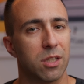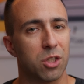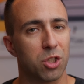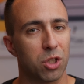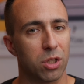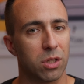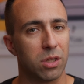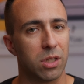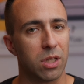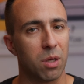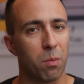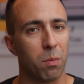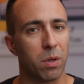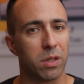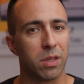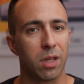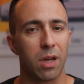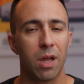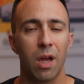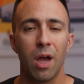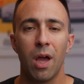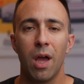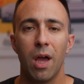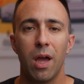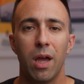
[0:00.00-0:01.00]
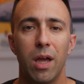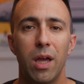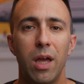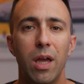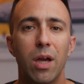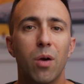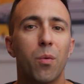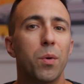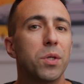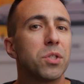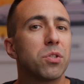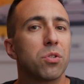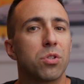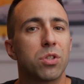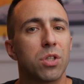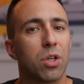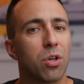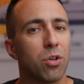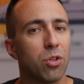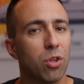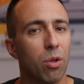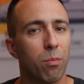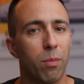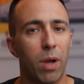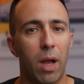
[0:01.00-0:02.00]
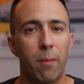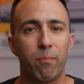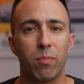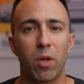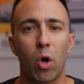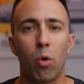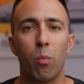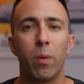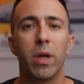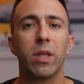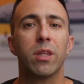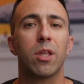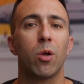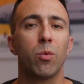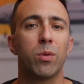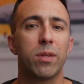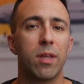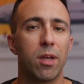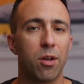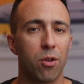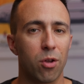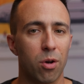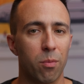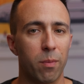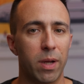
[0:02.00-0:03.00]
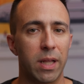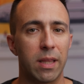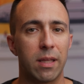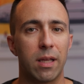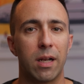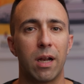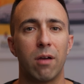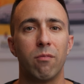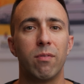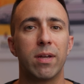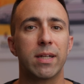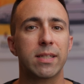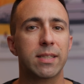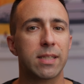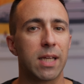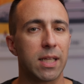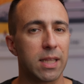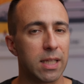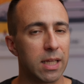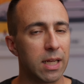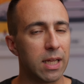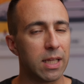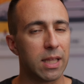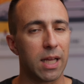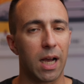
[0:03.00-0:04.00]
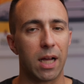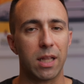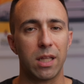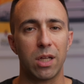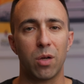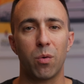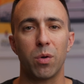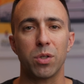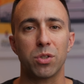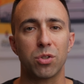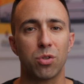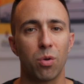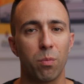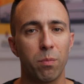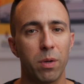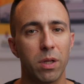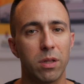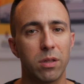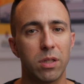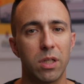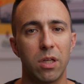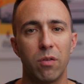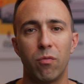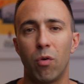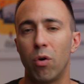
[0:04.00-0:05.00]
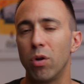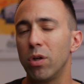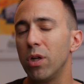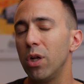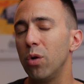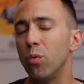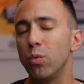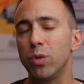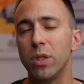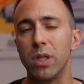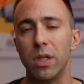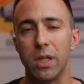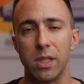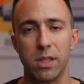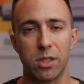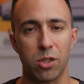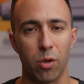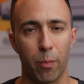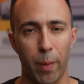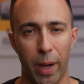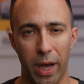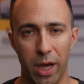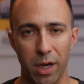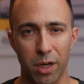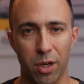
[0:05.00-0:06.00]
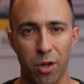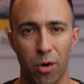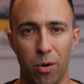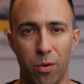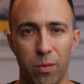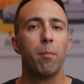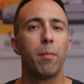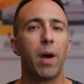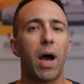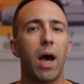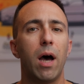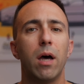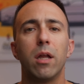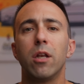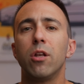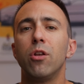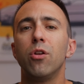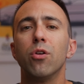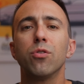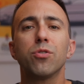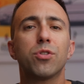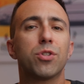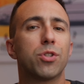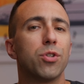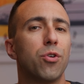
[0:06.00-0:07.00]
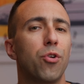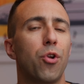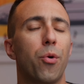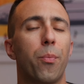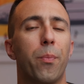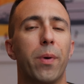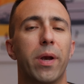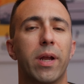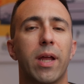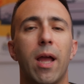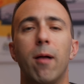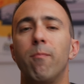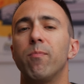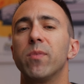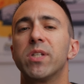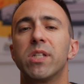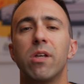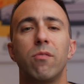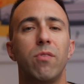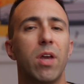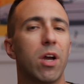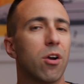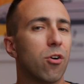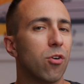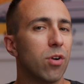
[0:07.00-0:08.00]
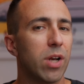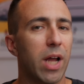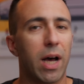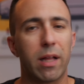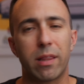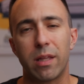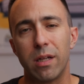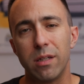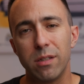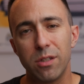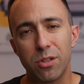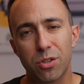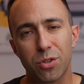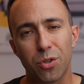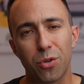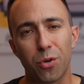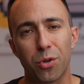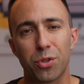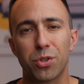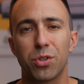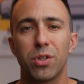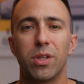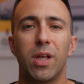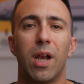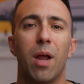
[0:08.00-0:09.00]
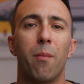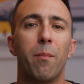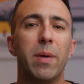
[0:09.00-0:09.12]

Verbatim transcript: cm e questo secondo me aumenta ulteriormente la versatilità di questo obiettivo nell'utilizzo macro. Ma non solo perché se vi accollate il discorso della